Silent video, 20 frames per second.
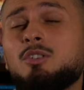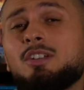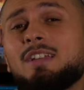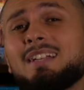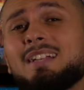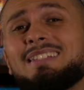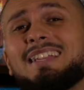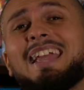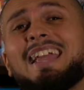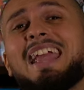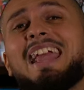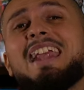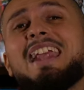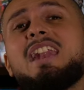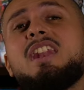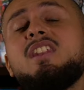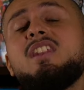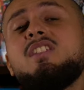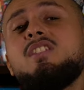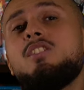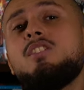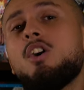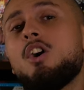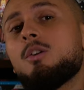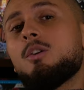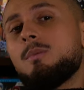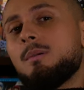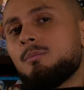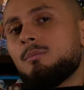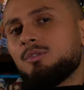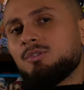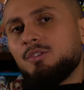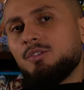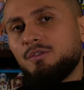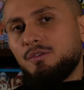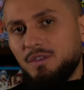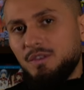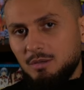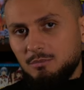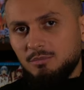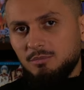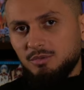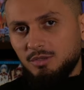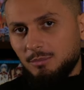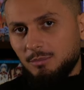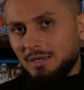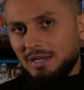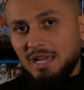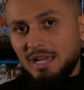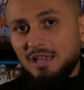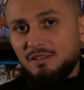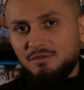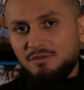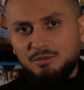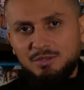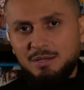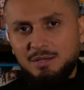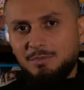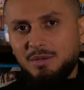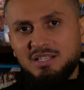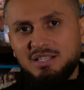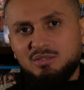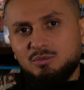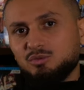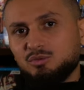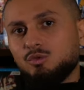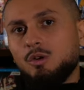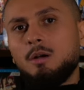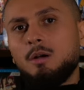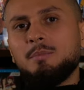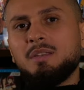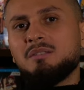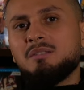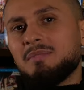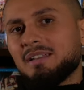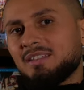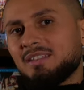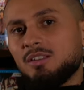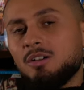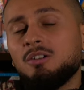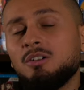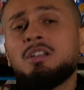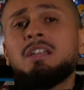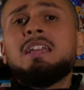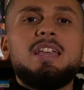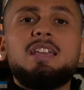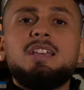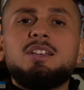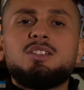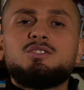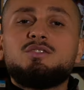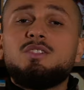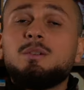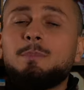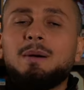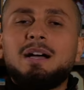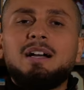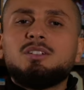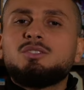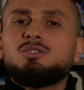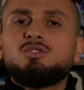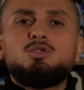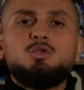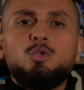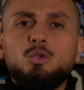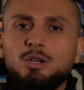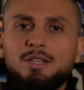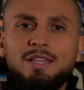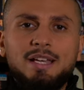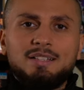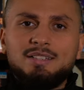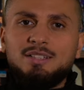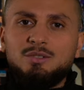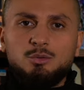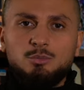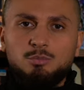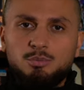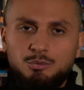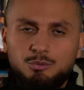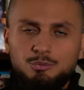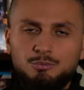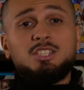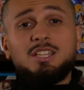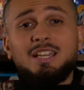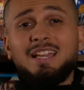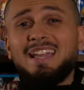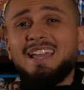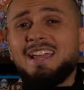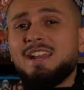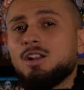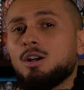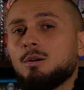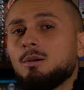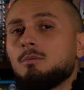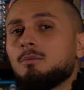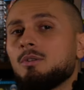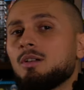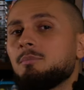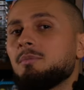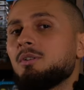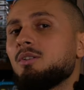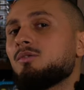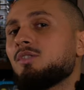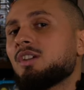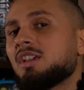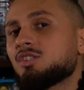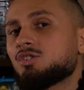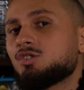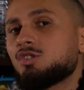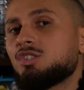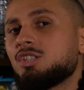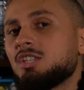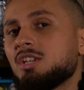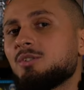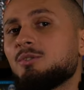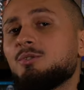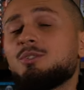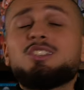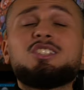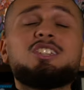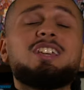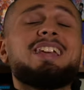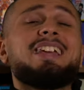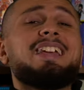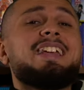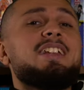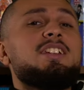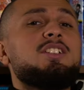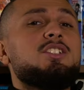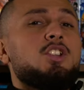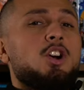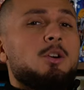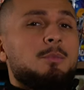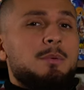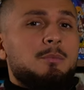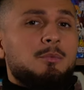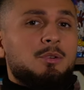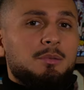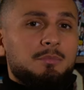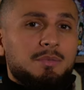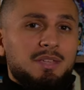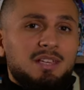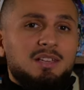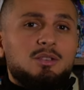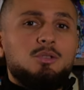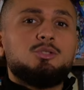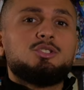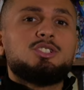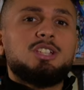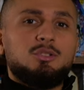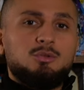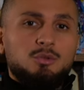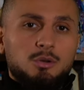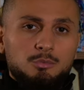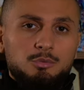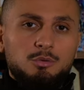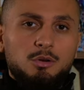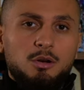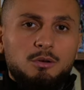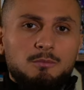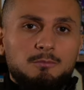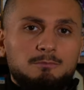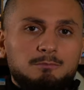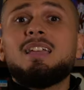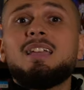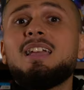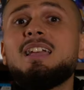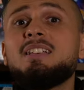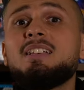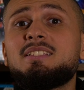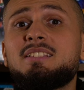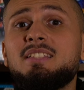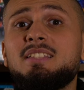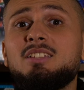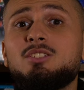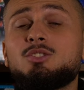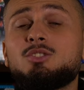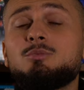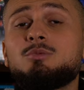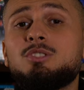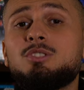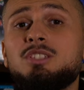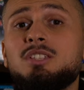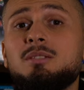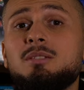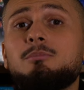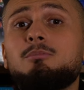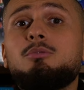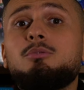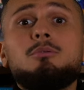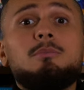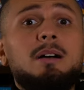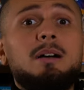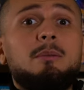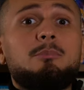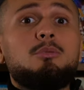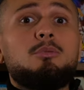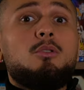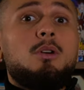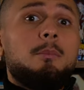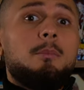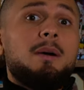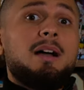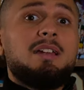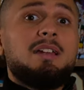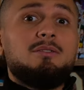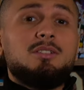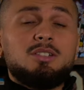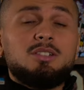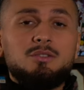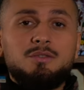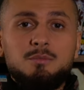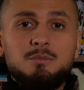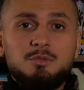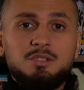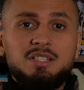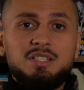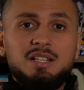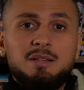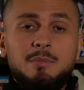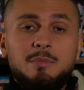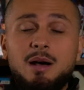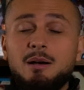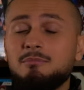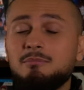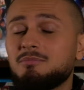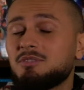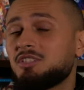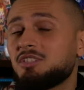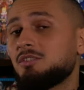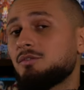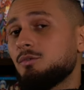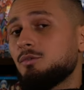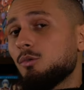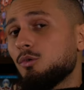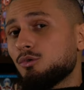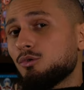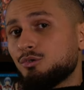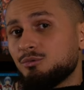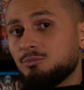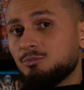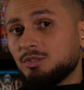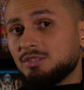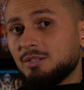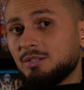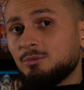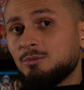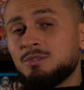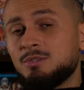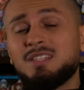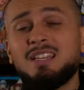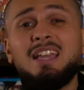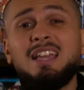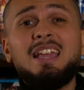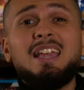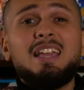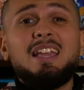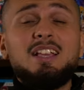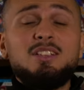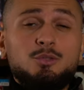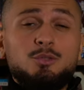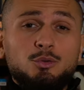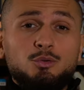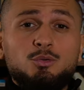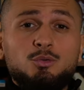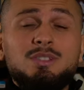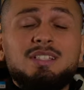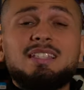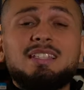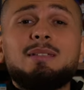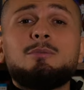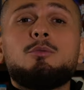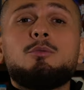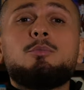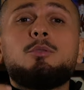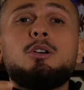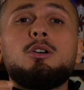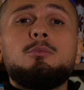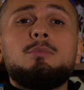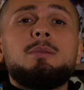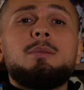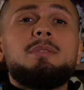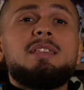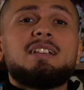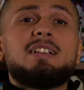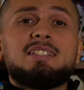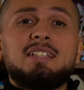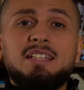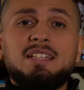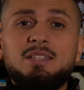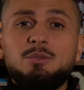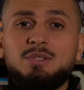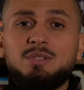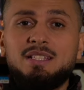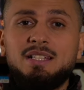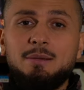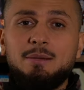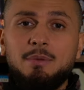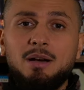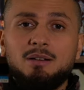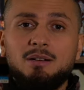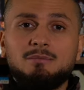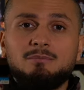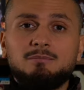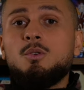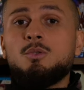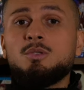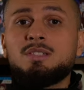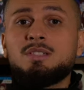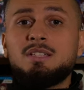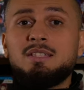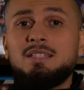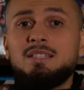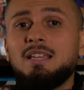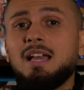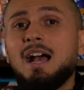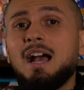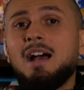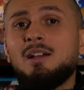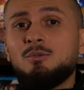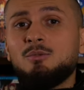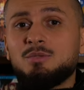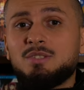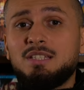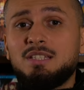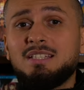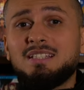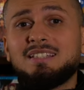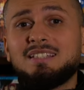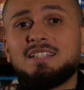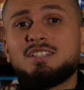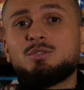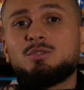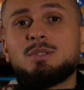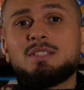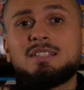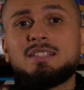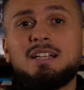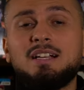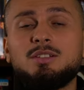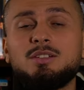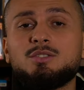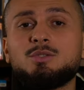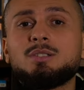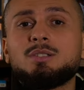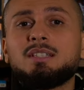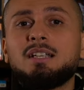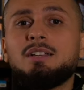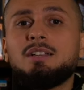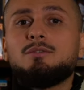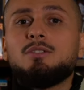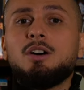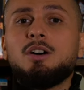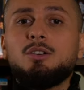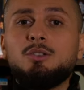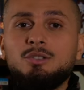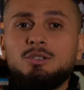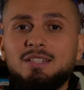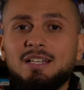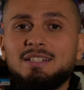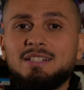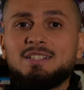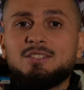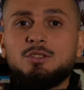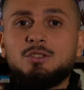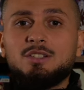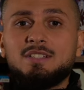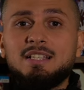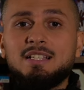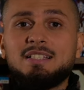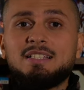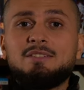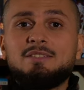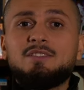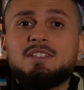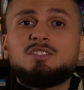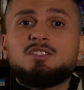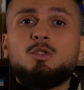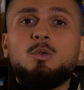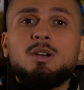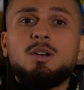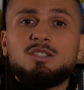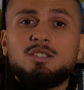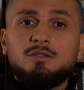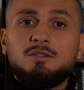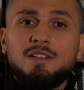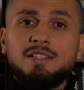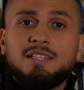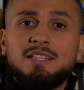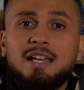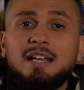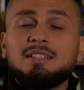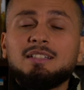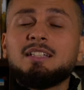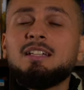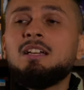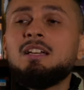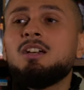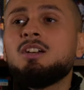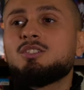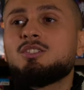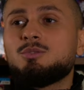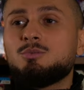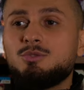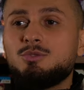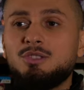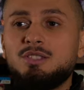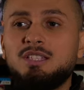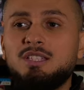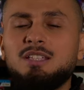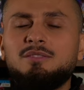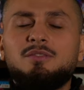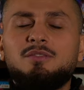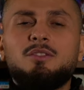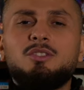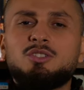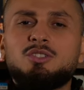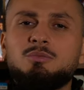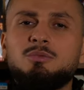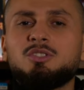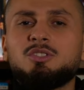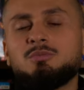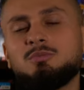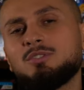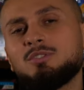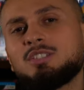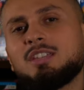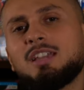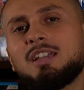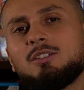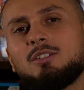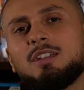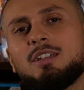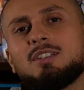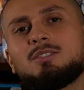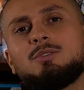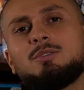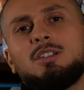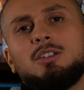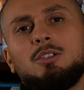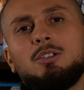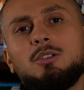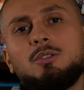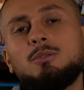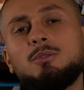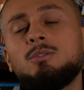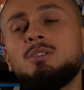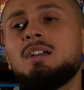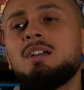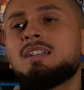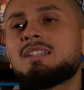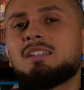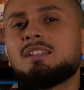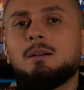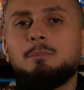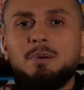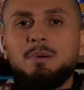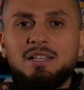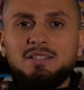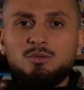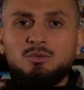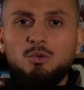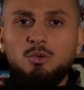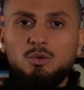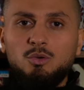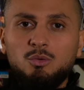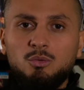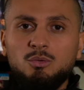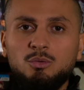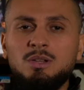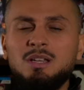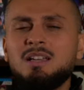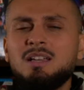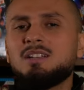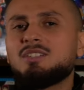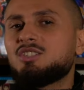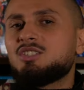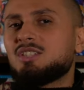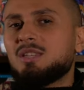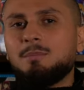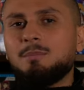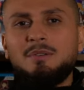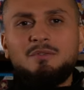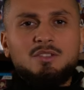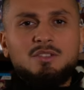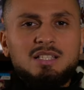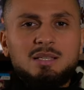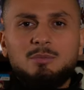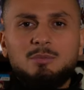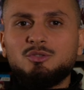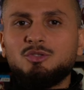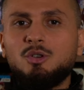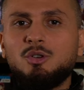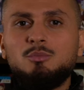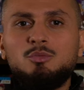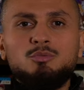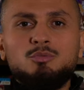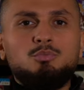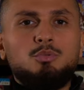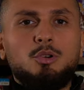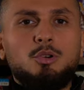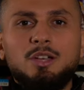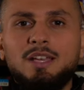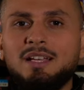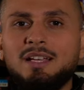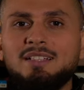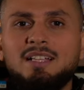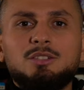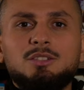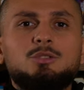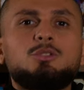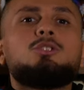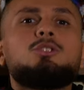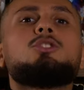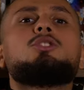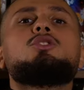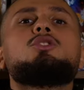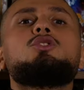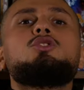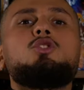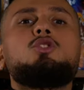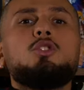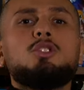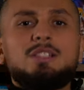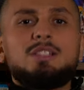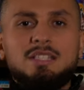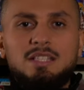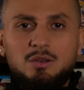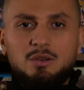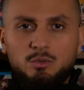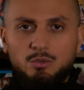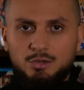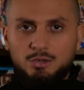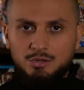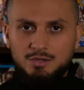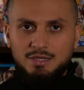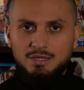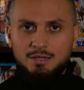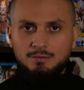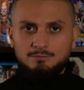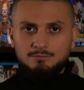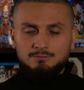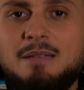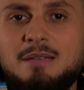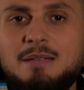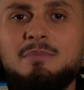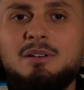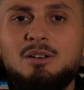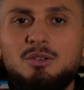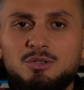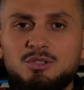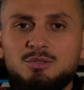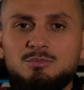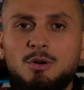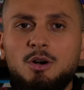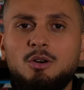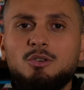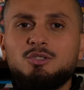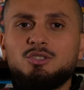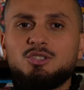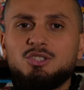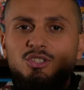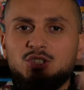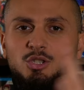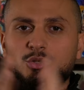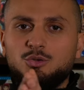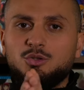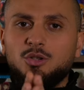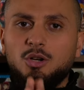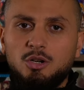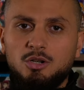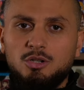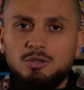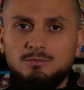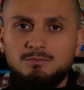regardé énormément de films dans ma life, on est presque aux 3000 maintenant, et je vais pas tout regarder non plus. J'ai énormément aimé Le Voyage de Chihiro et j'ai énormément aimé Le Château Ambulant. Et ici, je me suis dit, bon bah pourquoi pas aller voir ce film au cinéma J'ai vu aucune bande-annonce et surtout c'était mon premier Miyazaki au cinéma on s'est dit, allons-y, c'était soit ça, soit aller voir le dernier Scorsese qui faisait 3h24. Je me suis dit, franchement, je pense qu'avec le garçon et le héron, ça va pas être trop long. J'étais pas forcément dans le mood pour regarder un truc d'aussi long que ça. Et malheureusement, j'ai eu tort,